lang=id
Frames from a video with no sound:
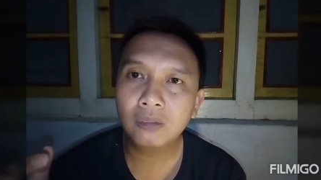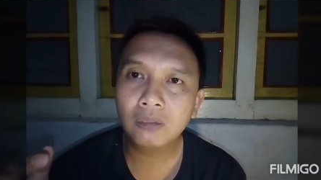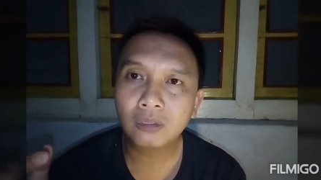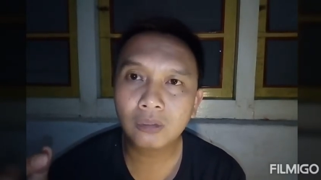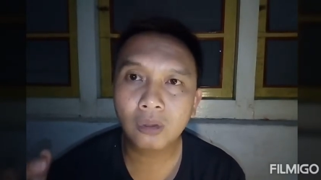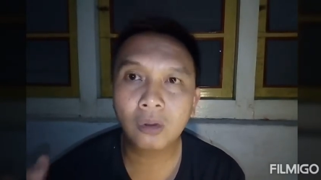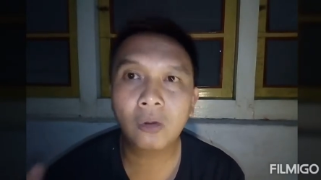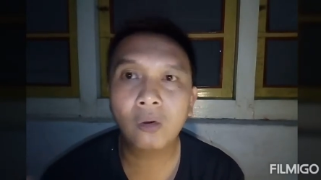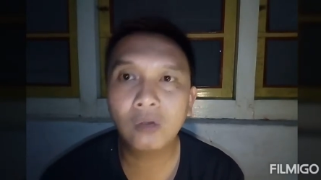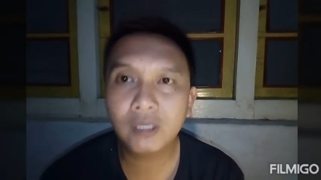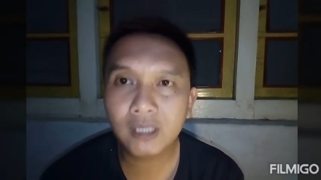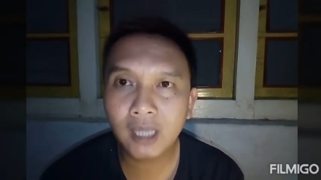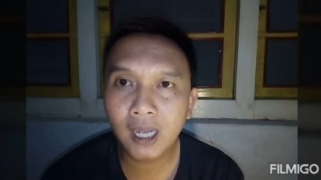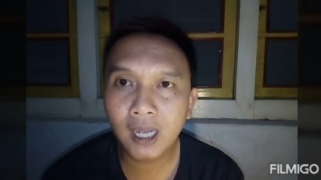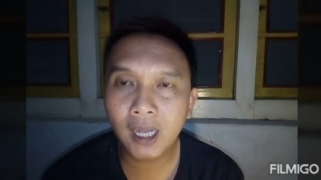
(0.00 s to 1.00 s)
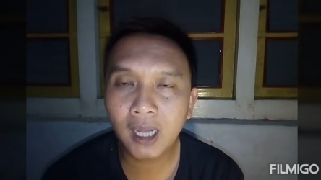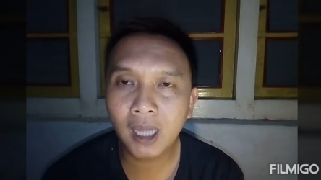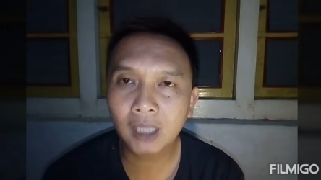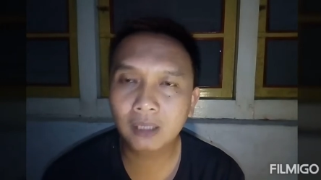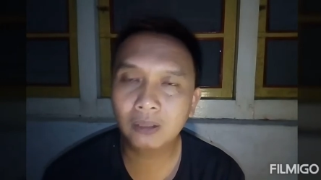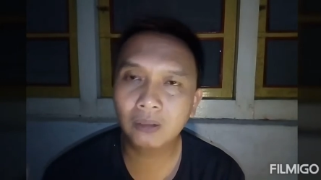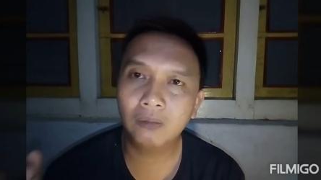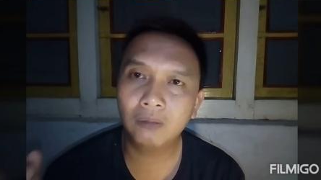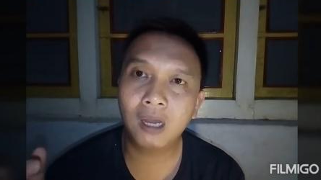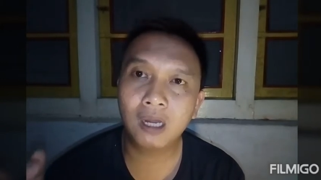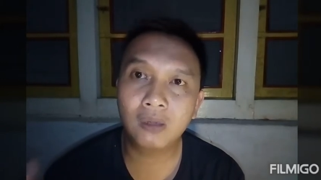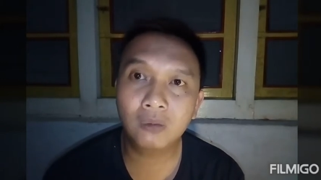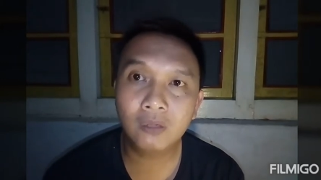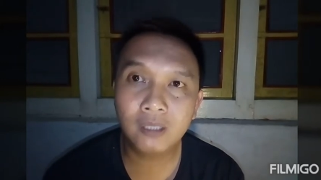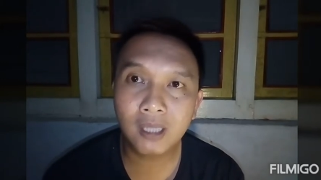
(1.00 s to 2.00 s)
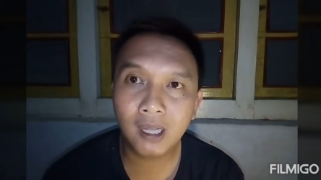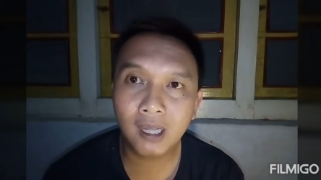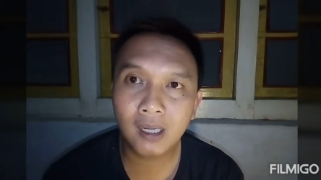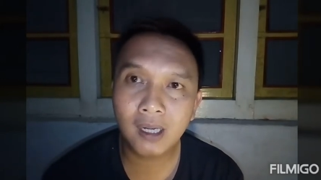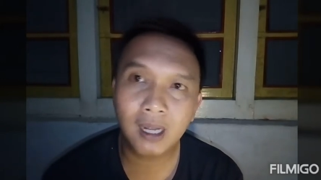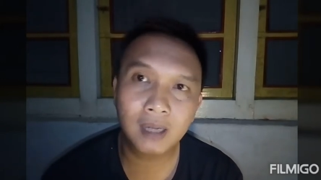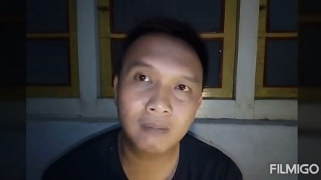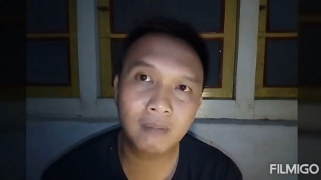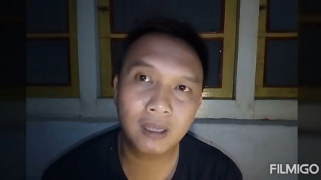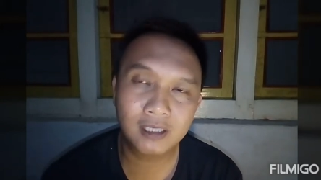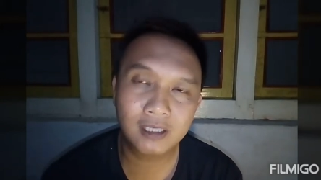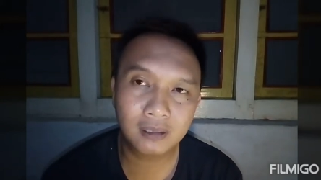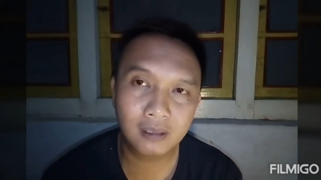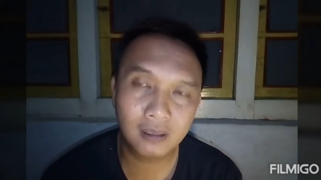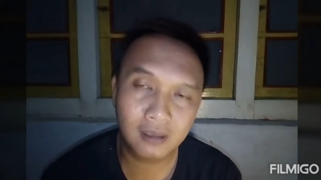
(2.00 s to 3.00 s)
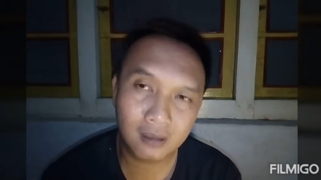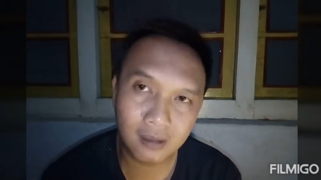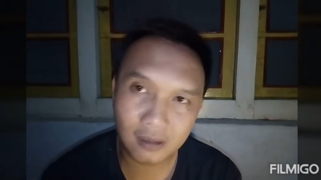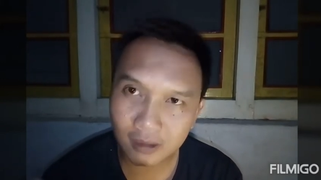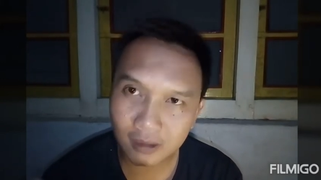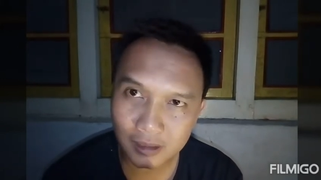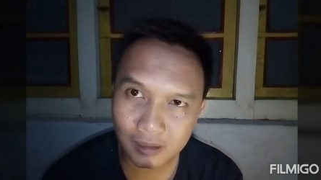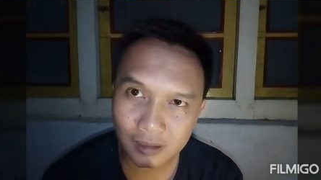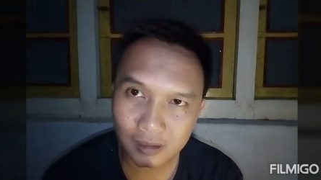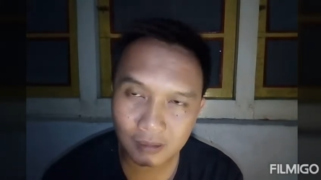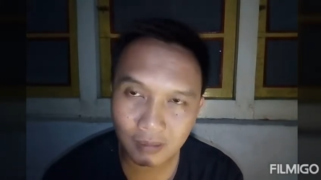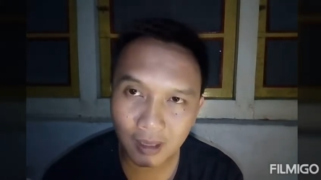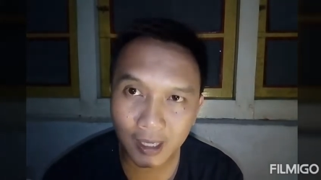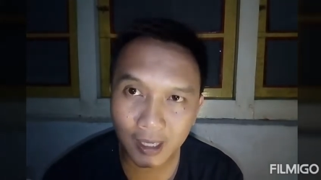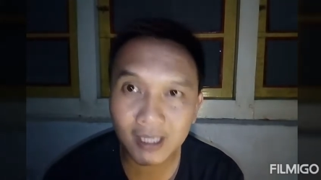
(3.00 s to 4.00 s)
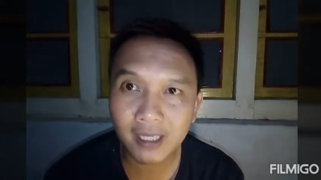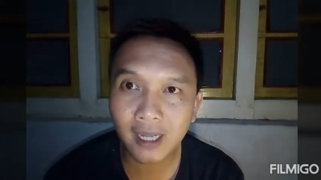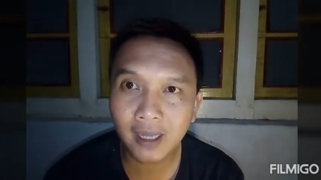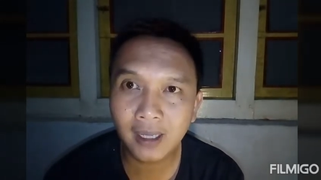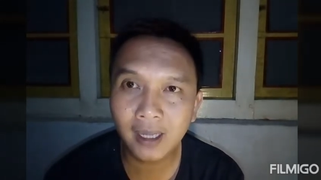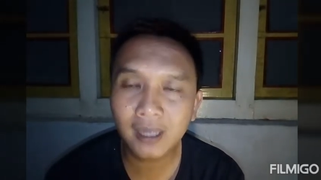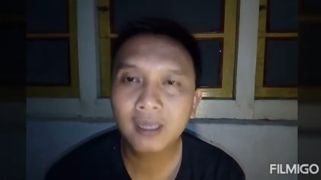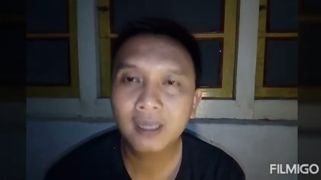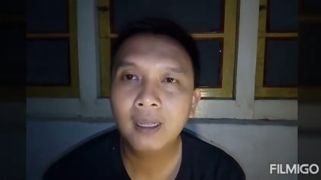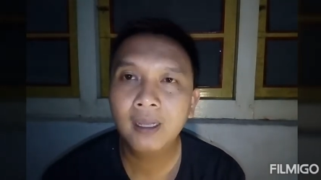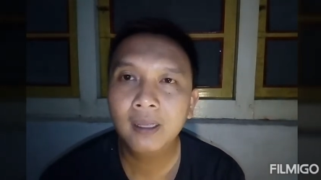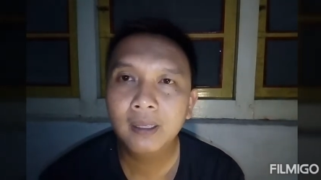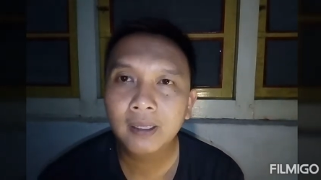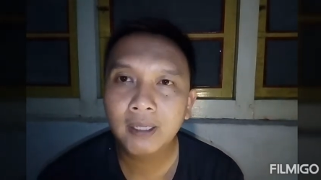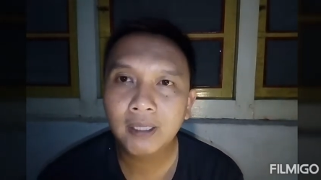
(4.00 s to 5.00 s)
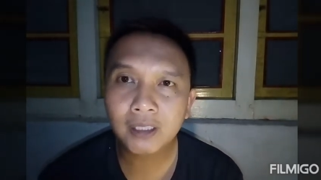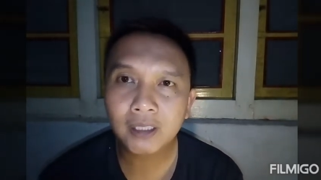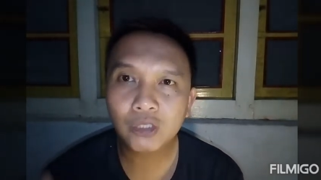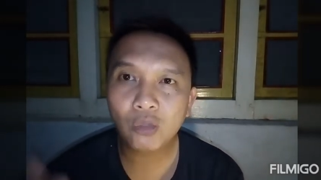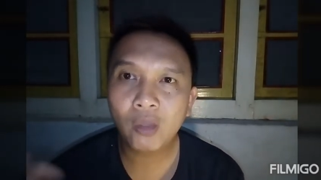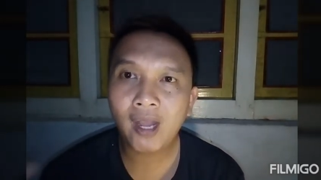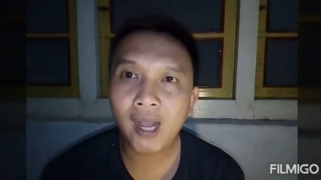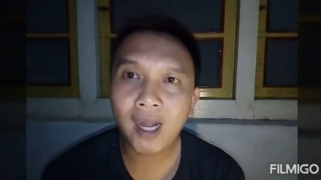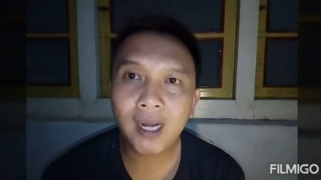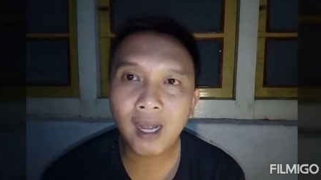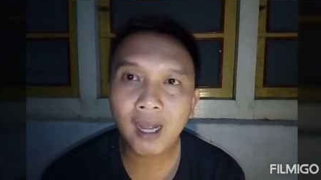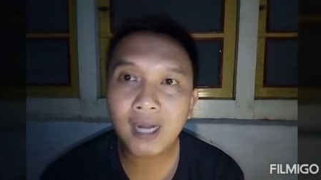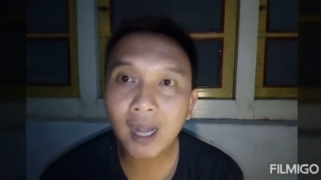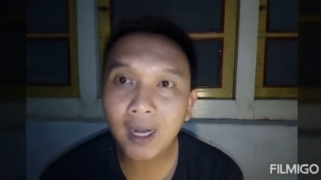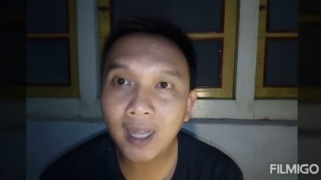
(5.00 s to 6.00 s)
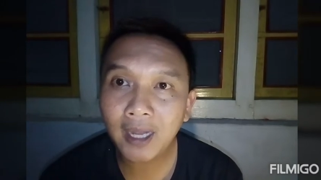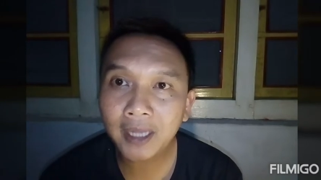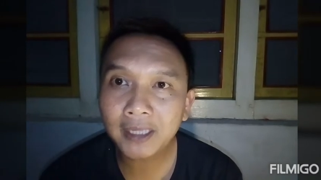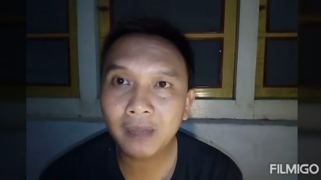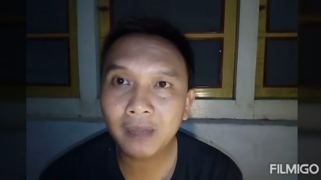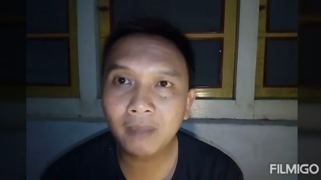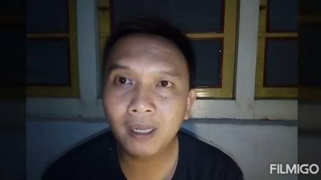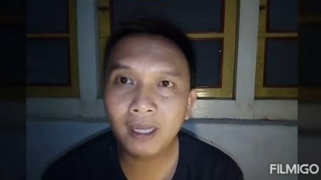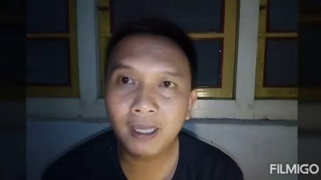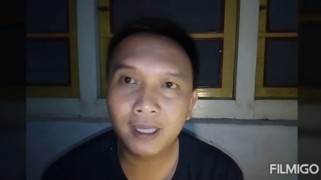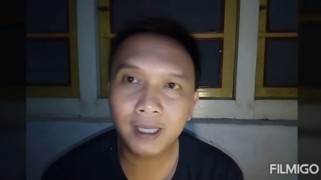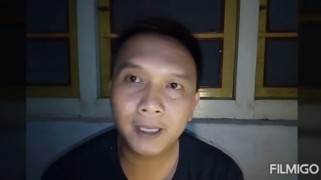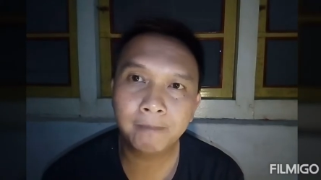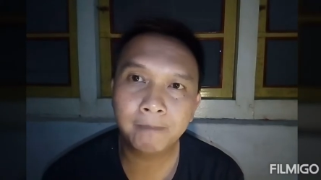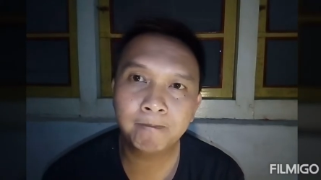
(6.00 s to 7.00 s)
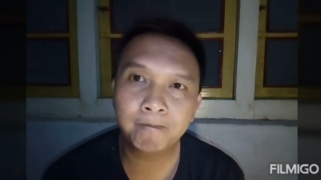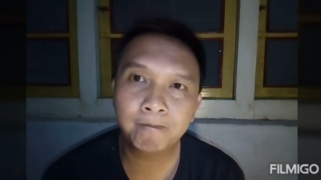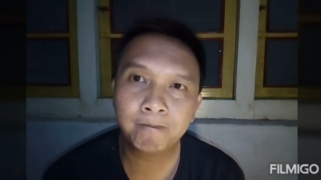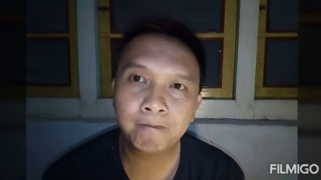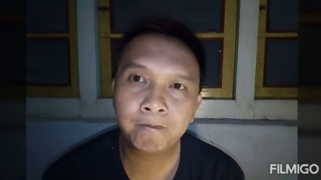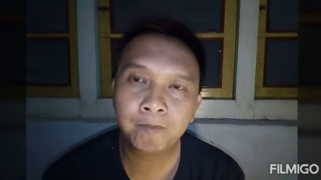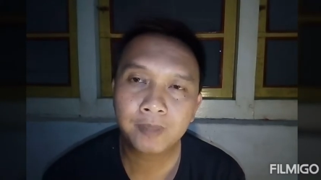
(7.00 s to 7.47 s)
bangun tokonya atau warungnya dan bas, uh, sebagainya ya. Kita sesuaikan dengan dana yang kita miliki.